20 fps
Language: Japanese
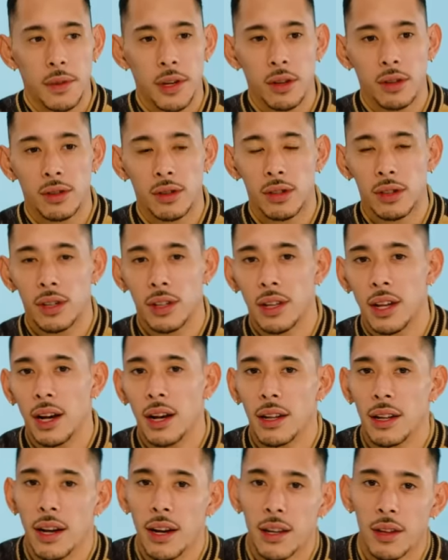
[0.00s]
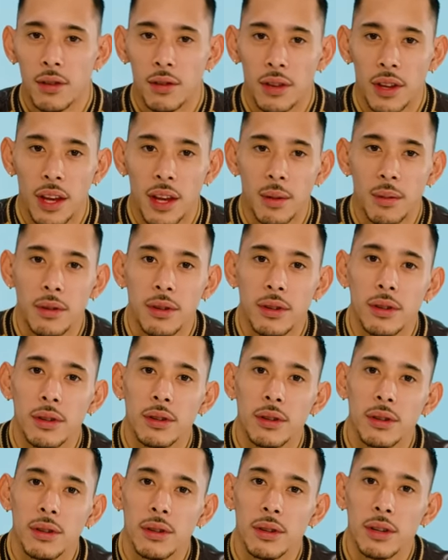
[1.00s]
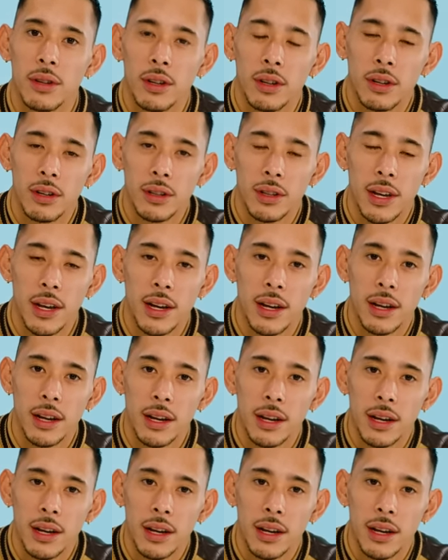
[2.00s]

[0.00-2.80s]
ミのついたナイトテーブルで